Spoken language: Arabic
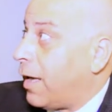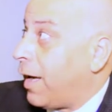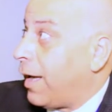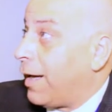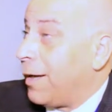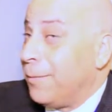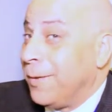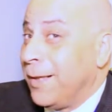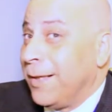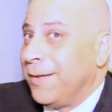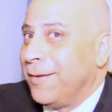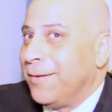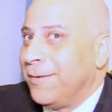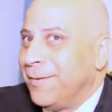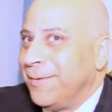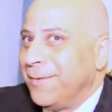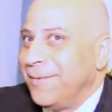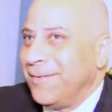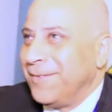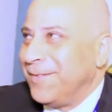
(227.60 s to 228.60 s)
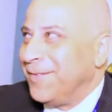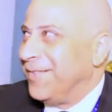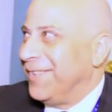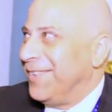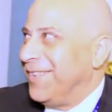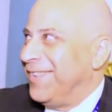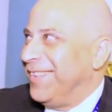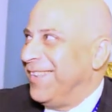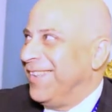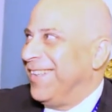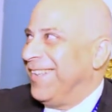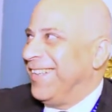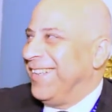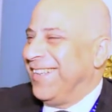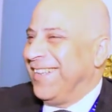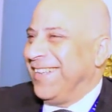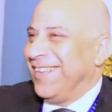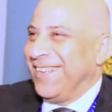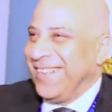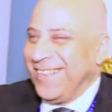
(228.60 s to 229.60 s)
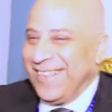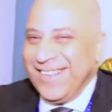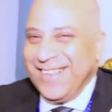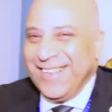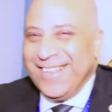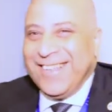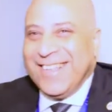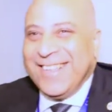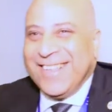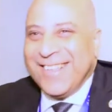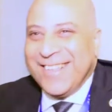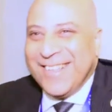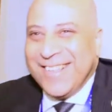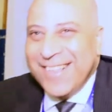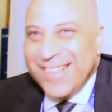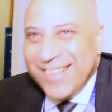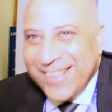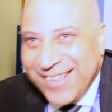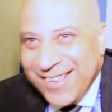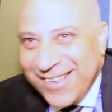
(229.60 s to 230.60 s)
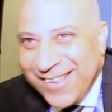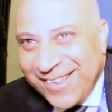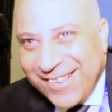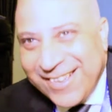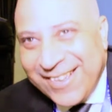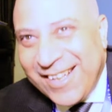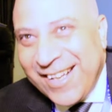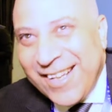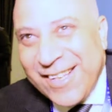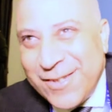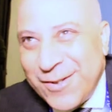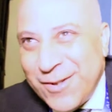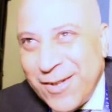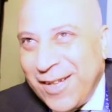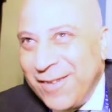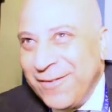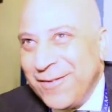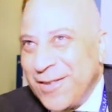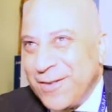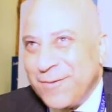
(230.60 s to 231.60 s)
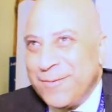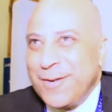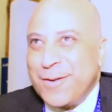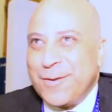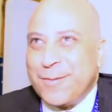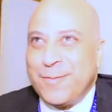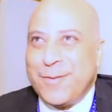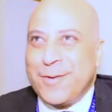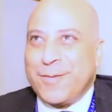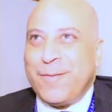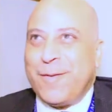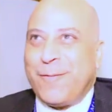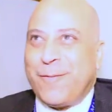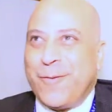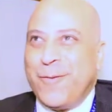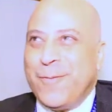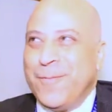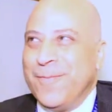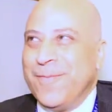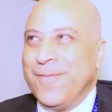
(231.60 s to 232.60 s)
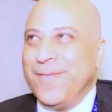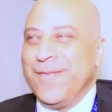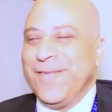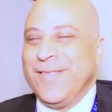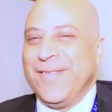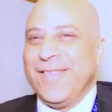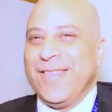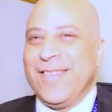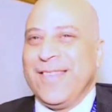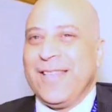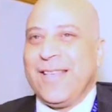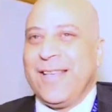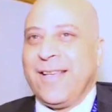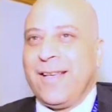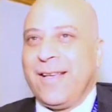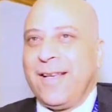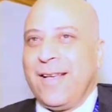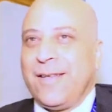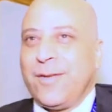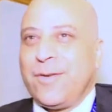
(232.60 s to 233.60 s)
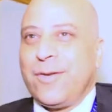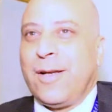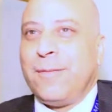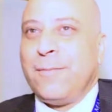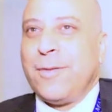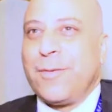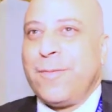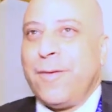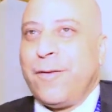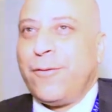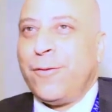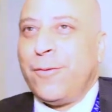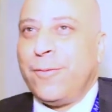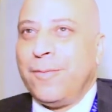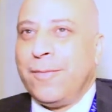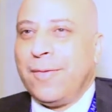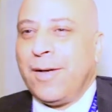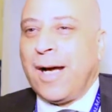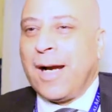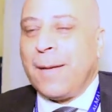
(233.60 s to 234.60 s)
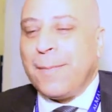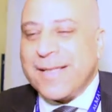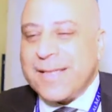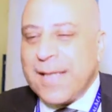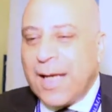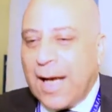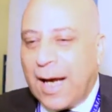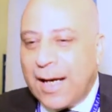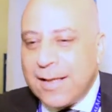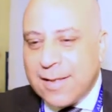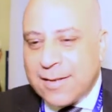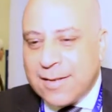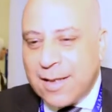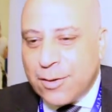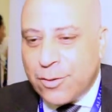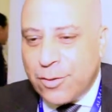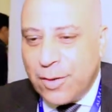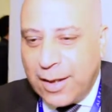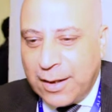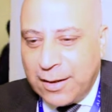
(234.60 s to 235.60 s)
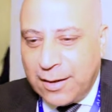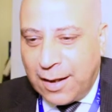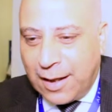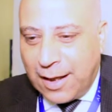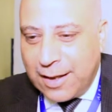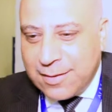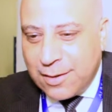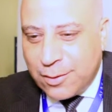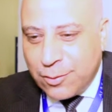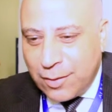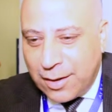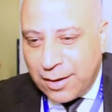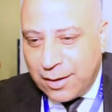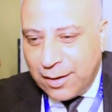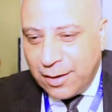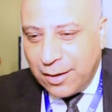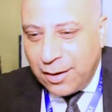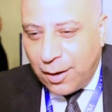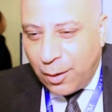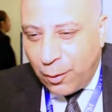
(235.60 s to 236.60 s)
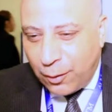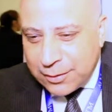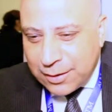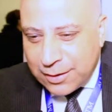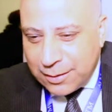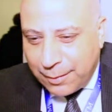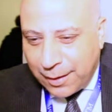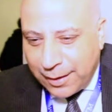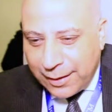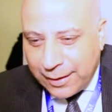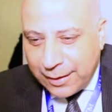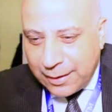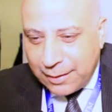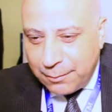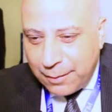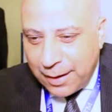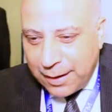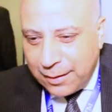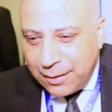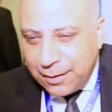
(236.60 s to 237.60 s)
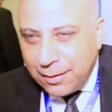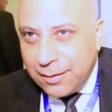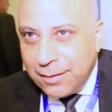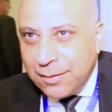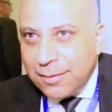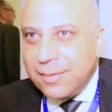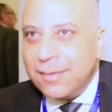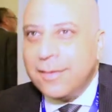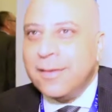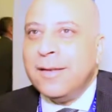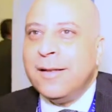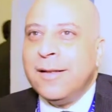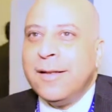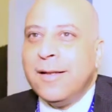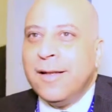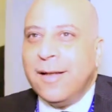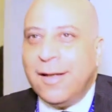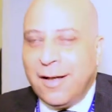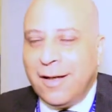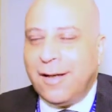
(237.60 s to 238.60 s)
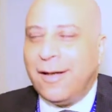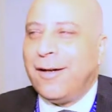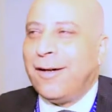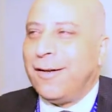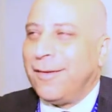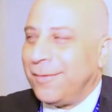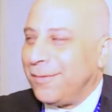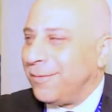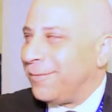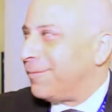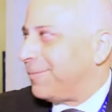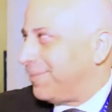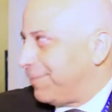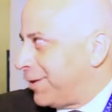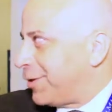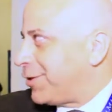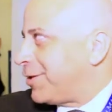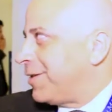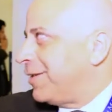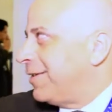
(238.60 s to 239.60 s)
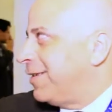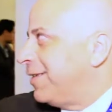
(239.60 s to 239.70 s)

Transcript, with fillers: على ايه؟ السؤال ماله حضرتك؟ آه لا السؤال مش مش مش مفهوم. طيب السؤال مش مفهوم انا بس انا عايز اسال سؤال آه. انا عايز اسال سؤال هو انت تبع ايه المال؟ انا صح في المال اه ماشي